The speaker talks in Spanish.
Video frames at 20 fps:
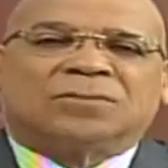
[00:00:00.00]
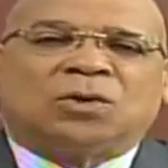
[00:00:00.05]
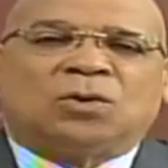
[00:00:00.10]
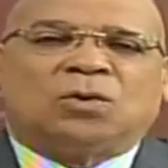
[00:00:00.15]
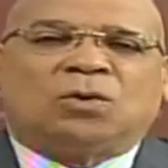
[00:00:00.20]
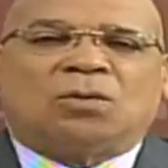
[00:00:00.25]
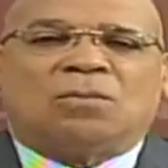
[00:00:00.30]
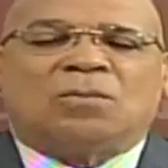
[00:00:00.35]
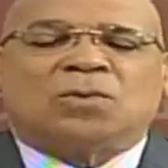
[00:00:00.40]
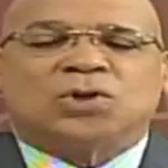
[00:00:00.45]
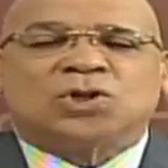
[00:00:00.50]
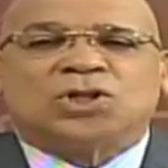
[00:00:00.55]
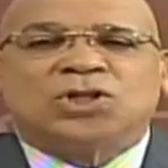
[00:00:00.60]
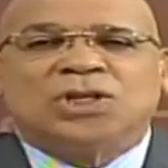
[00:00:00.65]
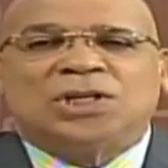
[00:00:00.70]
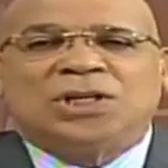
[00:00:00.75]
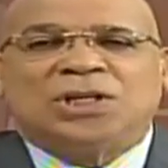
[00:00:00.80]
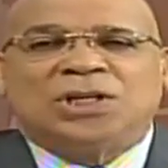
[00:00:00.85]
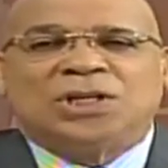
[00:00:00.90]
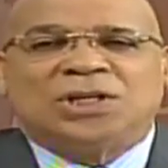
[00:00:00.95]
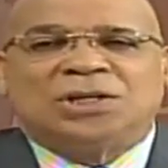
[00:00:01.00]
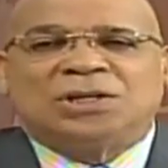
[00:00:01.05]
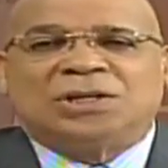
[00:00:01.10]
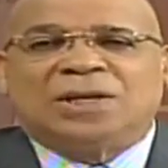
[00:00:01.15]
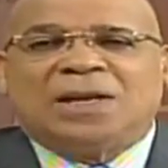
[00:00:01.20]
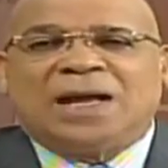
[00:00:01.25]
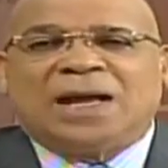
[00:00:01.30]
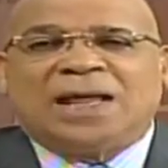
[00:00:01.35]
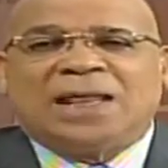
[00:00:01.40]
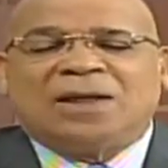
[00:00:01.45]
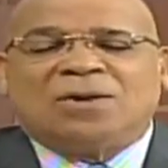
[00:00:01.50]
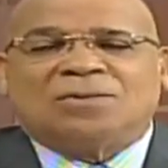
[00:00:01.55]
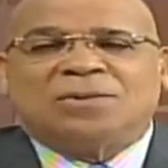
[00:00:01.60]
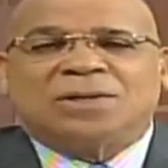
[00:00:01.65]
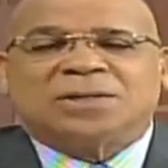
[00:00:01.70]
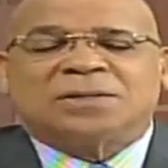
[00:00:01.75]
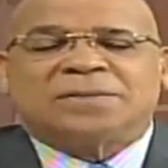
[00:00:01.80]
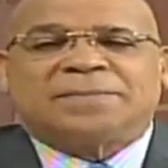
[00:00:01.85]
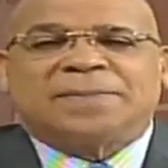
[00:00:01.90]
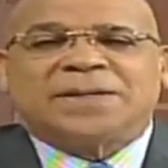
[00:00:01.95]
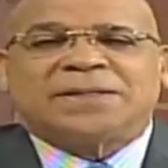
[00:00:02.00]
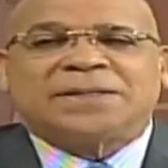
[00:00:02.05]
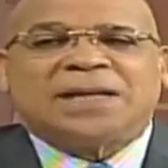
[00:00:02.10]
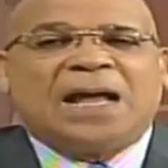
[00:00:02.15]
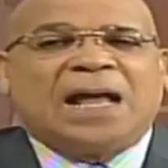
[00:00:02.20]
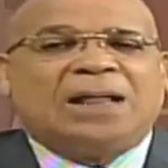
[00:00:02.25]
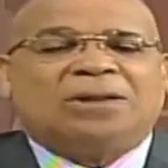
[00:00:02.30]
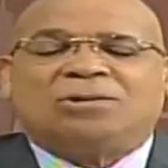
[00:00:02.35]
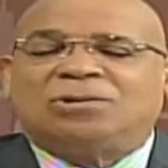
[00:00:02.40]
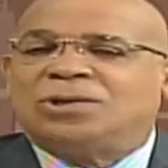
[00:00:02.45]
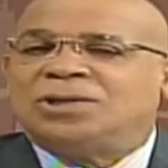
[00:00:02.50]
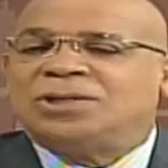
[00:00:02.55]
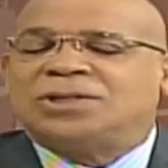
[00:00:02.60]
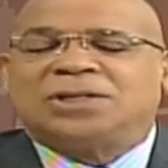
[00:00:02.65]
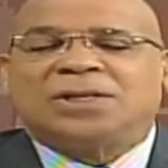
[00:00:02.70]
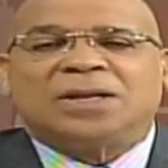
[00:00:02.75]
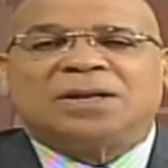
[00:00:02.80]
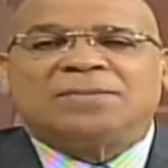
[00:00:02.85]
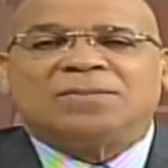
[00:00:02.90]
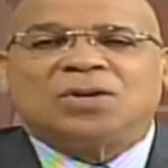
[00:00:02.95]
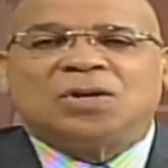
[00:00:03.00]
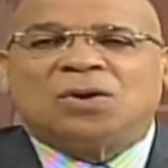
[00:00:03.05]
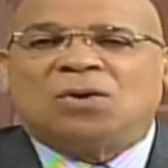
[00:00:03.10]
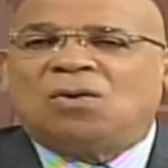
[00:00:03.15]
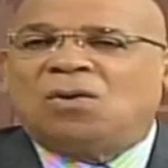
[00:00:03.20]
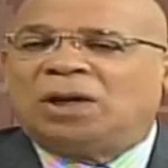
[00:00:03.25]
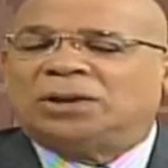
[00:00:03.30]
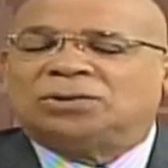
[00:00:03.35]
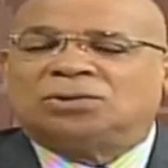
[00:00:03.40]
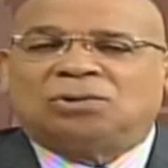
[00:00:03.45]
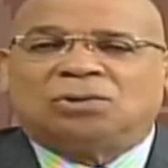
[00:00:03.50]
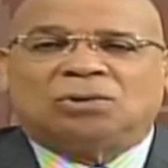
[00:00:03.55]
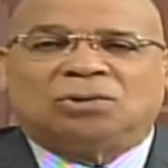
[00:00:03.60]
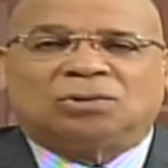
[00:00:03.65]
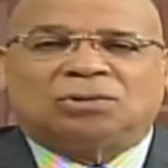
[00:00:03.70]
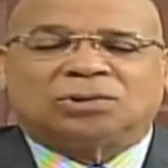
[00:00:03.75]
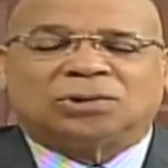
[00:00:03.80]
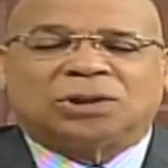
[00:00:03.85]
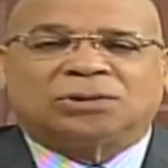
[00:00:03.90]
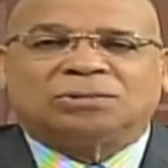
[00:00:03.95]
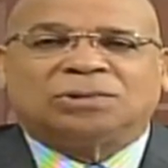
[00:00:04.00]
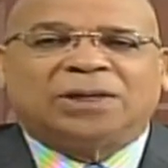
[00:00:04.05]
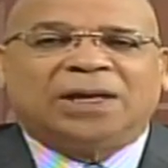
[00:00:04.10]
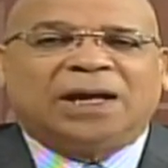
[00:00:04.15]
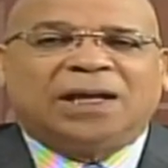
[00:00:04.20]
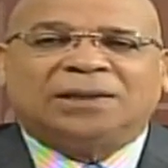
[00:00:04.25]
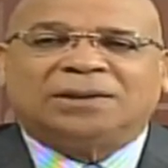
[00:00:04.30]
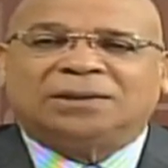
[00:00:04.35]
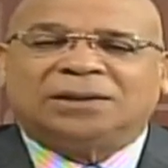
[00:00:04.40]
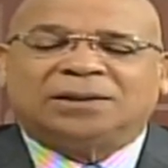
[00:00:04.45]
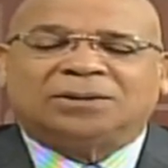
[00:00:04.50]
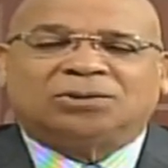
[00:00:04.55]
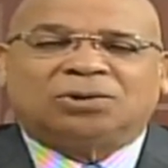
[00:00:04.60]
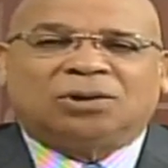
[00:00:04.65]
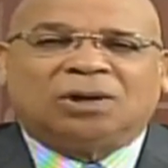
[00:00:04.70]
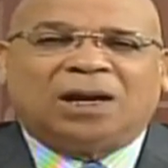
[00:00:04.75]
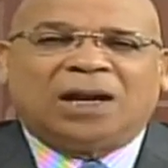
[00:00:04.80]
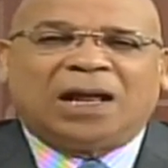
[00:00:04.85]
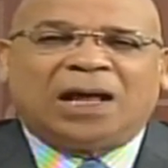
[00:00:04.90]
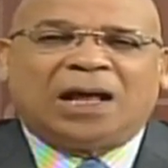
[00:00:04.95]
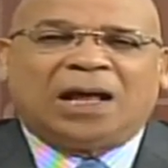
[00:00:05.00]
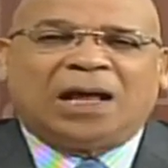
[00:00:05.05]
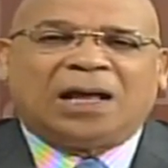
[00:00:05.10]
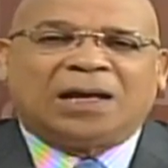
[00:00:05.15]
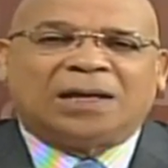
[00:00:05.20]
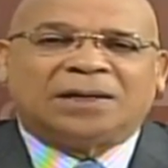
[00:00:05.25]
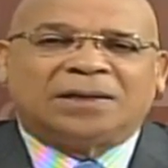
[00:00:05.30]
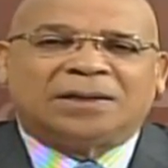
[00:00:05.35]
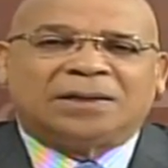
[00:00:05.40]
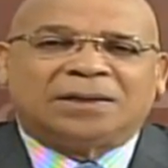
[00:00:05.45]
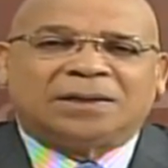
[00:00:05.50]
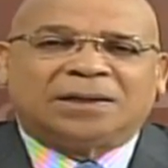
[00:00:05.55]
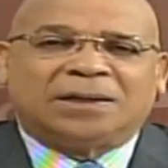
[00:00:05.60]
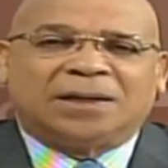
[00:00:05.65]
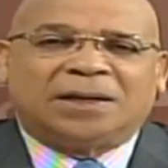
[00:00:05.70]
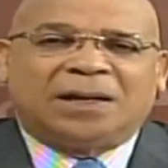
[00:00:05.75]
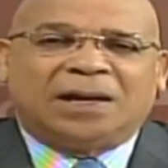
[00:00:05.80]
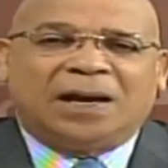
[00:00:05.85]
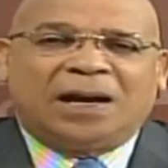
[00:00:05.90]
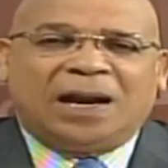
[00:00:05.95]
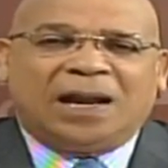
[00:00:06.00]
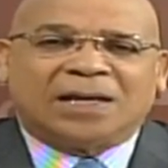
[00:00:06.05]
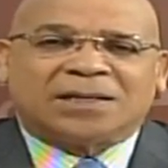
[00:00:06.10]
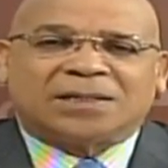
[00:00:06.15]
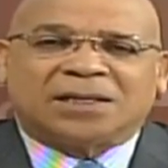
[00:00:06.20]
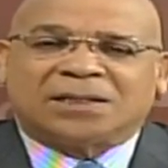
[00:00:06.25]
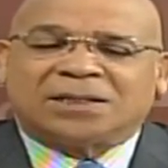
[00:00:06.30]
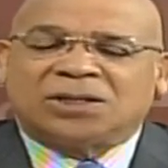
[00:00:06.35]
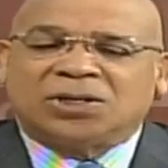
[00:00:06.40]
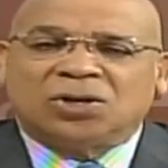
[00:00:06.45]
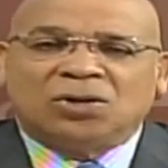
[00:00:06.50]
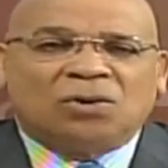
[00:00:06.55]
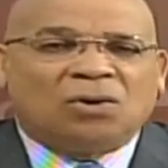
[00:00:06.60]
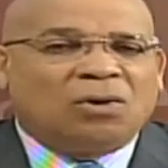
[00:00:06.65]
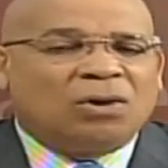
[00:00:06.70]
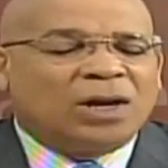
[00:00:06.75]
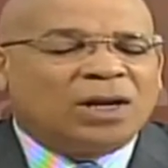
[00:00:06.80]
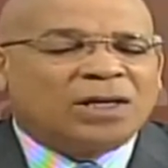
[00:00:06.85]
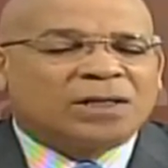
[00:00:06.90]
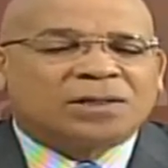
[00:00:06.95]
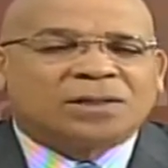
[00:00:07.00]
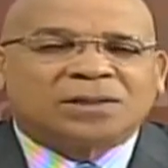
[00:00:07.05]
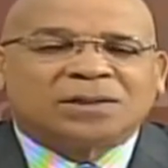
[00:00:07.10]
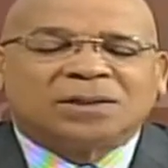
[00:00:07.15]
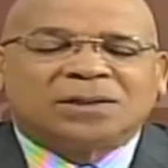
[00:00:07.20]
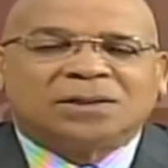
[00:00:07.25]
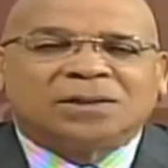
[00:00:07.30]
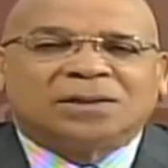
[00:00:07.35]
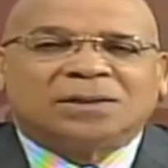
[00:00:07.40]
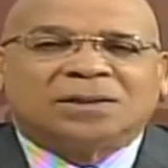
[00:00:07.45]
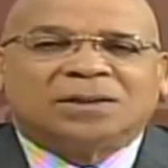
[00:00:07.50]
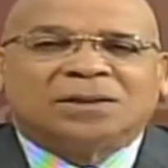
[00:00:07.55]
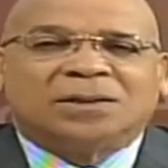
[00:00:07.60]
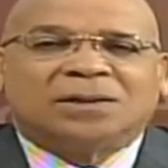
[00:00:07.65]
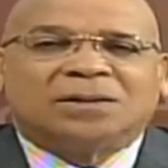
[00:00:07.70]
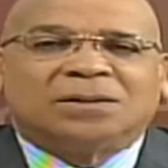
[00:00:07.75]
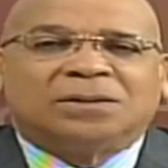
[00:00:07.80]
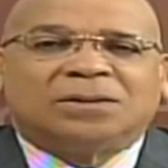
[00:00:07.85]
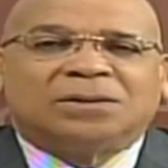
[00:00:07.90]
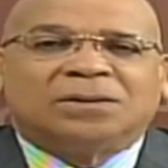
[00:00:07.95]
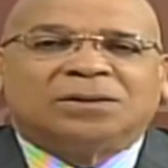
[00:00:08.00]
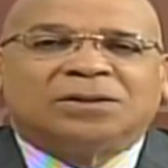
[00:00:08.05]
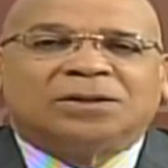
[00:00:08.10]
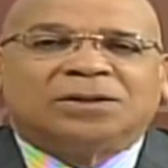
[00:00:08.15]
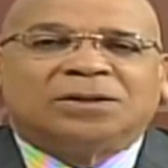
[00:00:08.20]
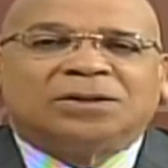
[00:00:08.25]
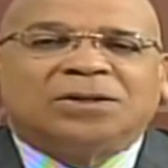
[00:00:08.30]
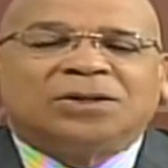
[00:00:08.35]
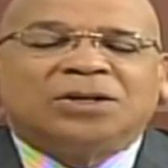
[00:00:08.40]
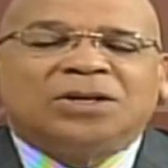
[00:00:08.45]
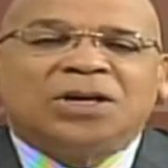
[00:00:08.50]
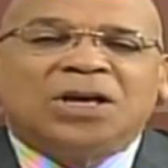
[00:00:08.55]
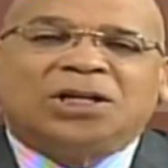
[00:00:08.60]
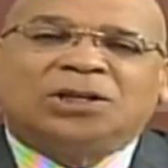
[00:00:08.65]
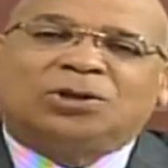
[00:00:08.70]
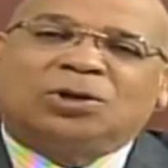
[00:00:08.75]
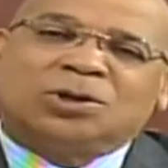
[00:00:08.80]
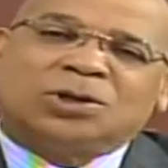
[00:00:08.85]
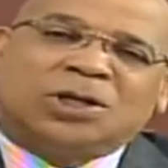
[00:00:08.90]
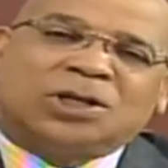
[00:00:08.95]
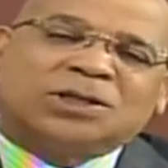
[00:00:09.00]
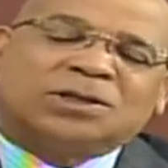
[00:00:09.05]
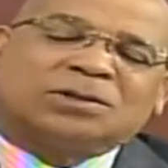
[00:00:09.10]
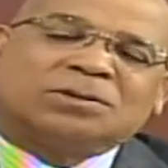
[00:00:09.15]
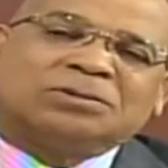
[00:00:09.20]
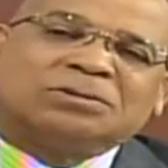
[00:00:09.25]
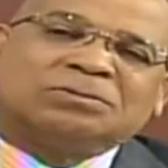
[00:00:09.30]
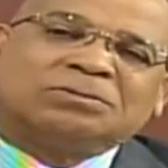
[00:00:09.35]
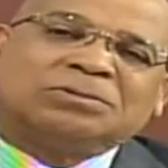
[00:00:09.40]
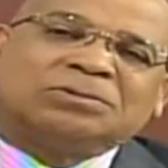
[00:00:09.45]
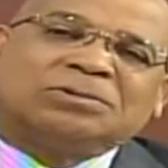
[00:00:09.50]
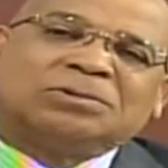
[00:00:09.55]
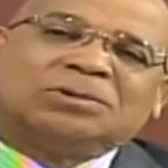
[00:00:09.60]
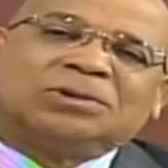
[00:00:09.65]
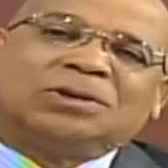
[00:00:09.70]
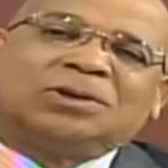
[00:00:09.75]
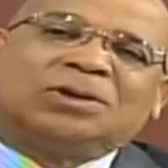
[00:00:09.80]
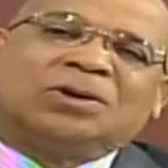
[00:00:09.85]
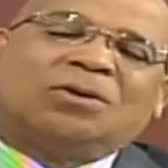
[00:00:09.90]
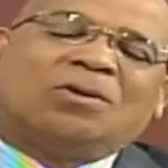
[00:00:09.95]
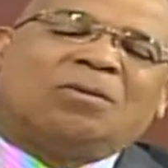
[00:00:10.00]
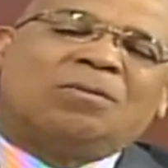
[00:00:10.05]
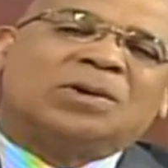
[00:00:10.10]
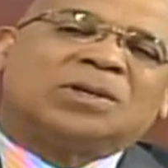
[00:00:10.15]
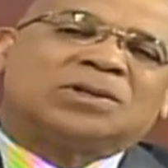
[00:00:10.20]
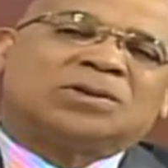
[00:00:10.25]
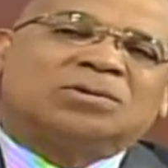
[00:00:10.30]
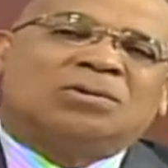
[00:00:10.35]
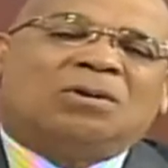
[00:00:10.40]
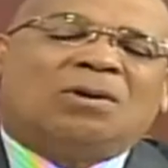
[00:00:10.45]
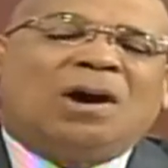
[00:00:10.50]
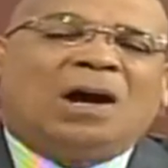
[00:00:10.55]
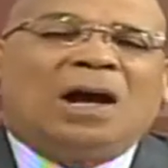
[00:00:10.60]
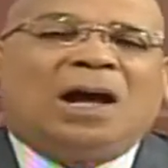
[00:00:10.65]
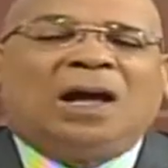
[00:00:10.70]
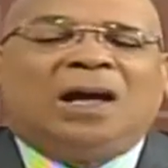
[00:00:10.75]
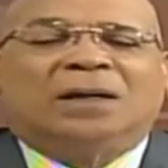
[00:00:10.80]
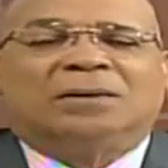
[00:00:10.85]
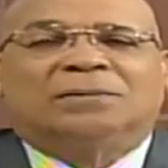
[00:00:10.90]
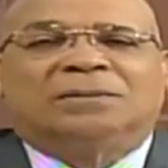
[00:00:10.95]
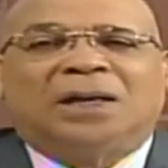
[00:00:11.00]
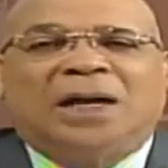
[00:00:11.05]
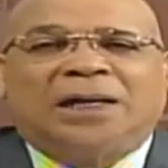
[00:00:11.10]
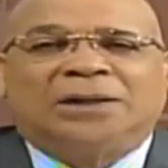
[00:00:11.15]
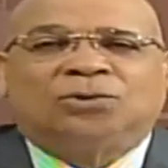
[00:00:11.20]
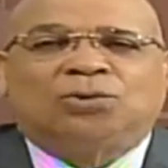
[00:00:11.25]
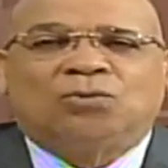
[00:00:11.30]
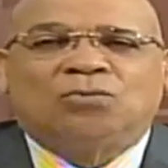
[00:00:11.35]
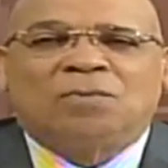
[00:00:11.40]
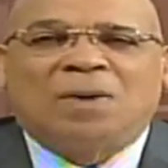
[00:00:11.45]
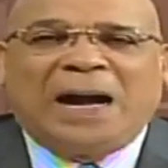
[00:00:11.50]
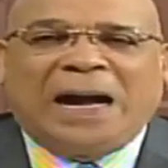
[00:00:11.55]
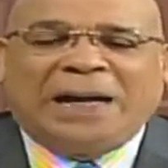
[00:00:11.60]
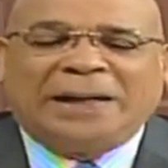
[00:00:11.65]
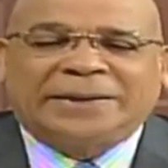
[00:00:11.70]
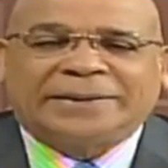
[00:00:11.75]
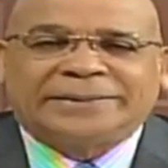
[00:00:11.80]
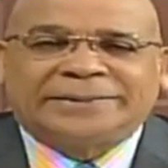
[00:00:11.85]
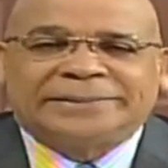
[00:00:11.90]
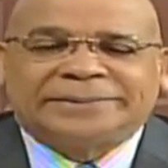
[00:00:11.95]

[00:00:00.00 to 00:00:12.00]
como si nada hubiese pasado, inscribió a todos los estudiantes, todas las secciones, y entonces comenzó a, tumbar.